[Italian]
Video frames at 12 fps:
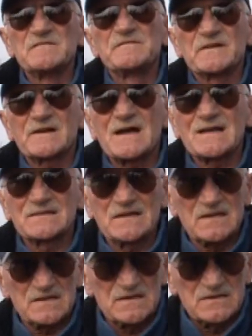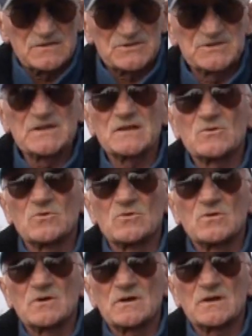inferrata,
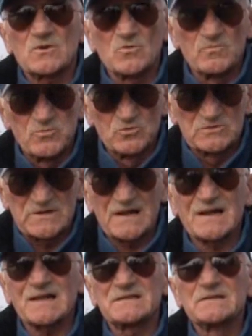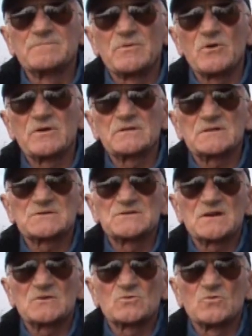siano eh, con punta cutting point,
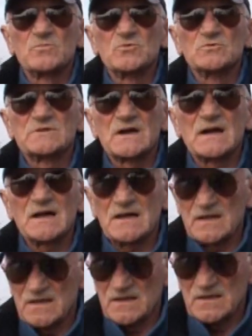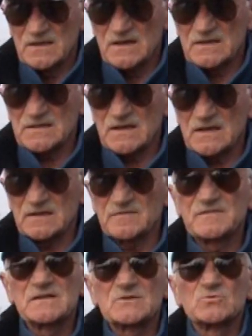siano con punta ad, ad
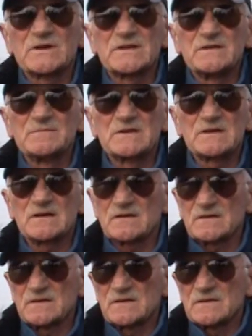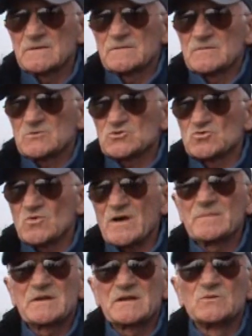affilatura chimica. Sono
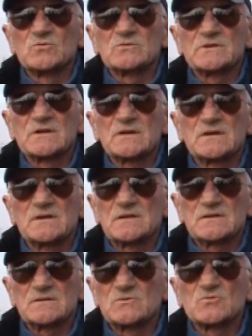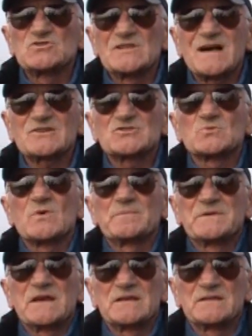ami che non, eh, non ci lasciano a
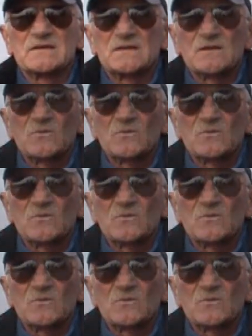piedi,